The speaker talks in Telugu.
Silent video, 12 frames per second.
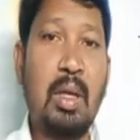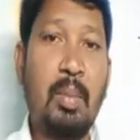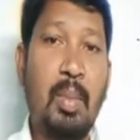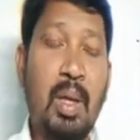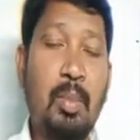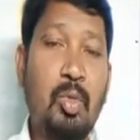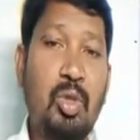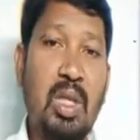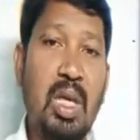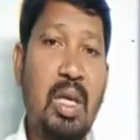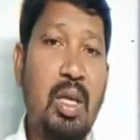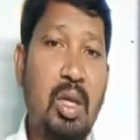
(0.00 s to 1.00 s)
మనము
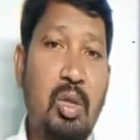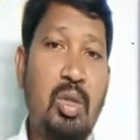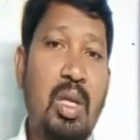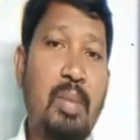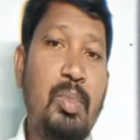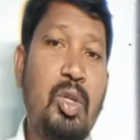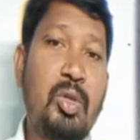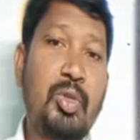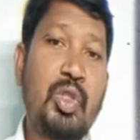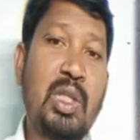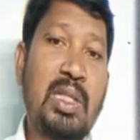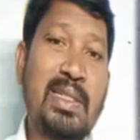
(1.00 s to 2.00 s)
దేని ఎందు నమ్మిక
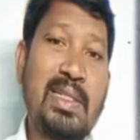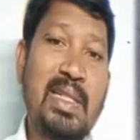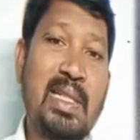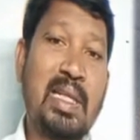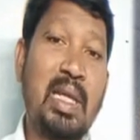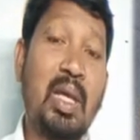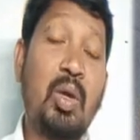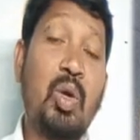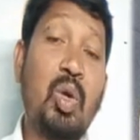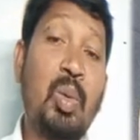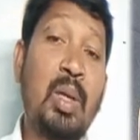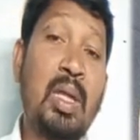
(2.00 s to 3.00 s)
ఉంచాలంటే
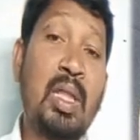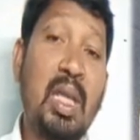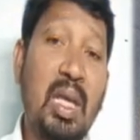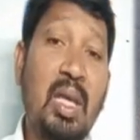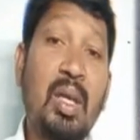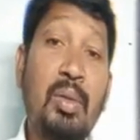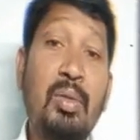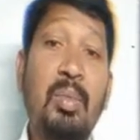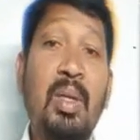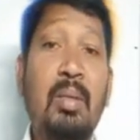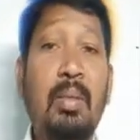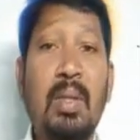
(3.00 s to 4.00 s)
ఏహోవా దయ ఎందు
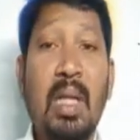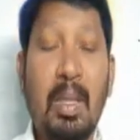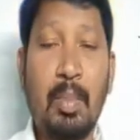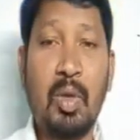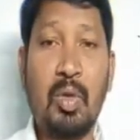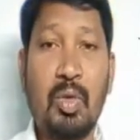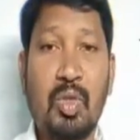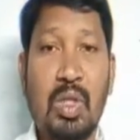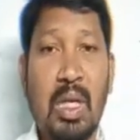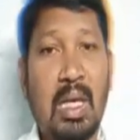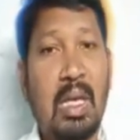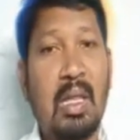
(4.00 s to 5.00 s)
మనం నమ్మిక
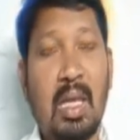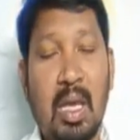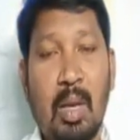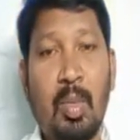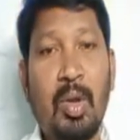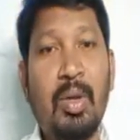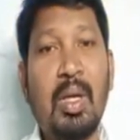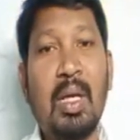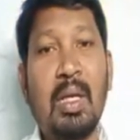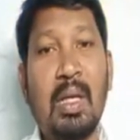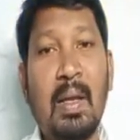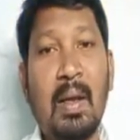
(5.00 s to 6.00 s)
ఉంచాలి ఆయన దయామయుడు కనుక